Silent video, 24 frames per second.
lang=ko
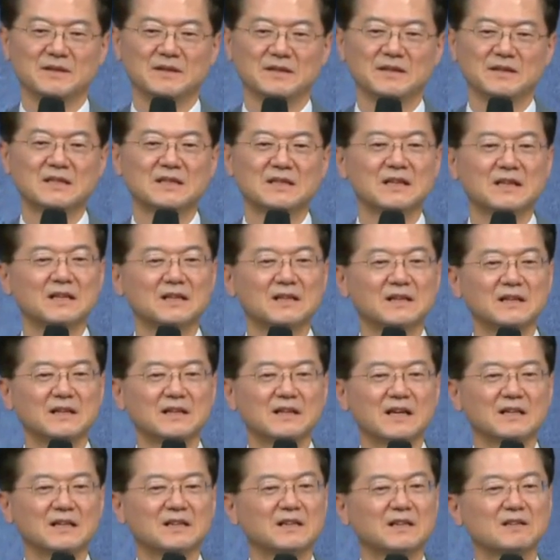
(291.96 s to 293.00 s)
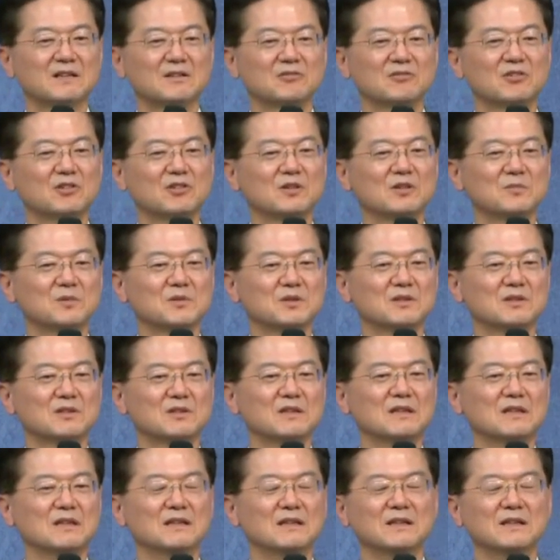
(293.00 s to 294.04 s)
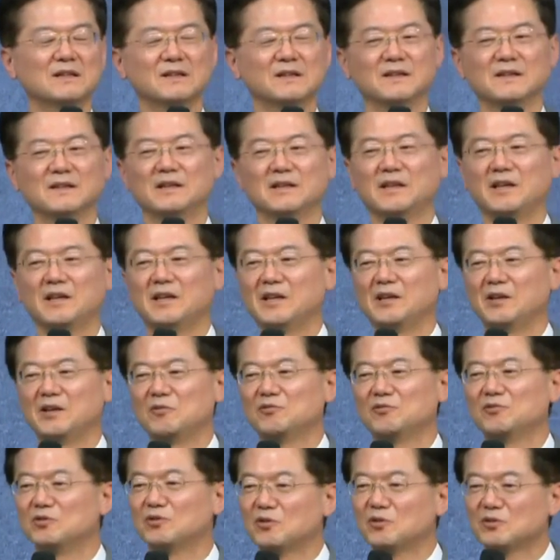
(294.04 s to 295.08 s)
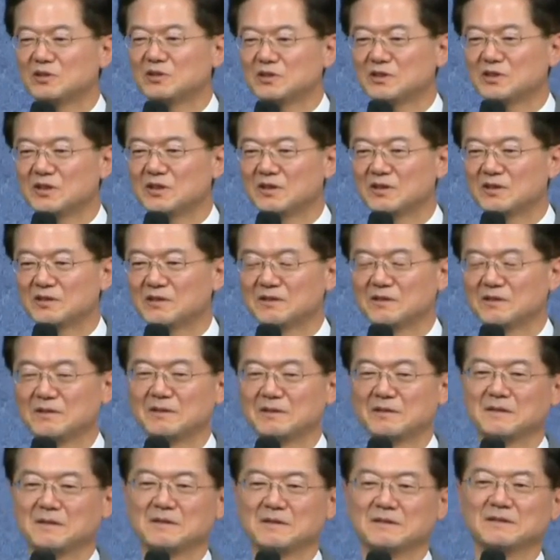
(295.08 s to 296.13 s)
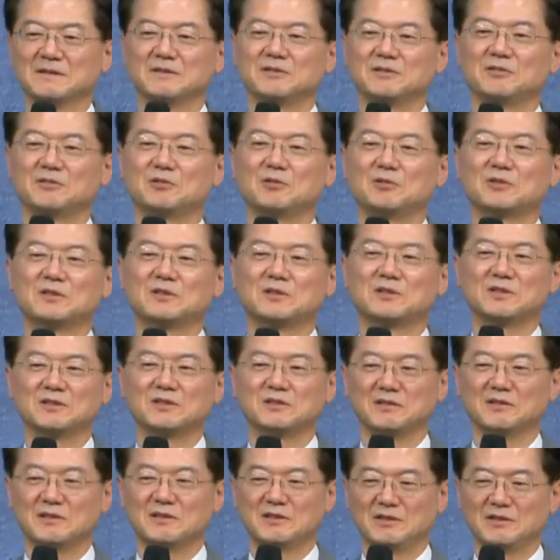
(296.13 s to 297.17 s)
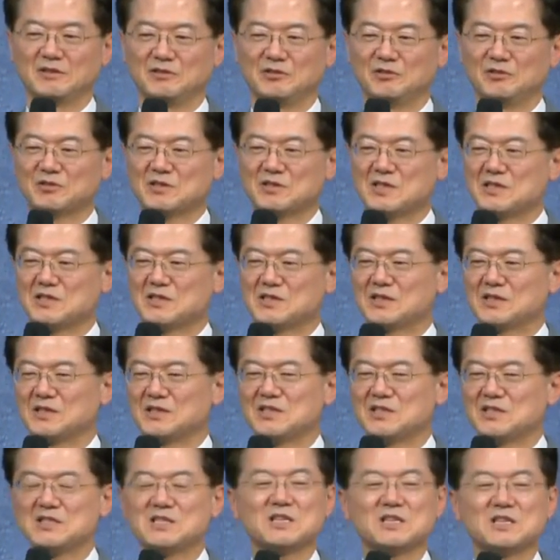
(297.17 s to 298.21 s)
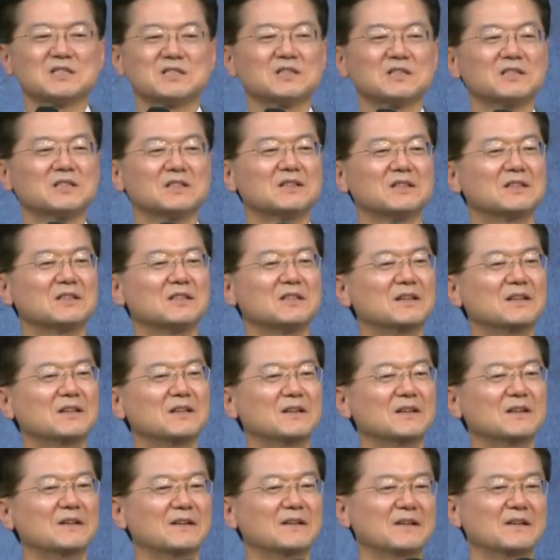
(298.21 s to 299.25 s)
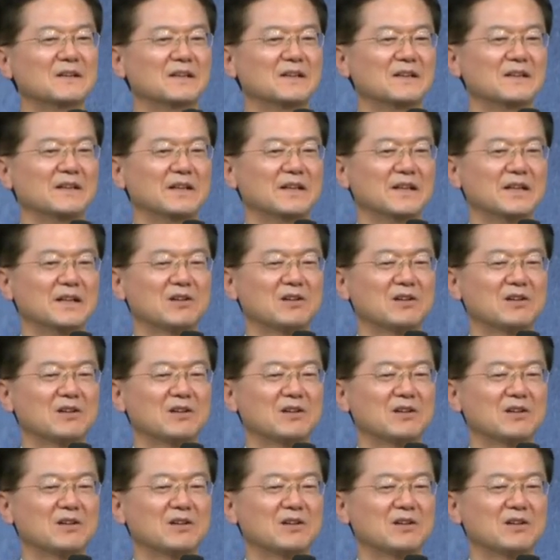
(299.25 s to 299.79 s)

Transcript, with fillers: 인간의 한계를 뛰어넘는 운동 능력, 또 그런 육체적인 신체적인 예,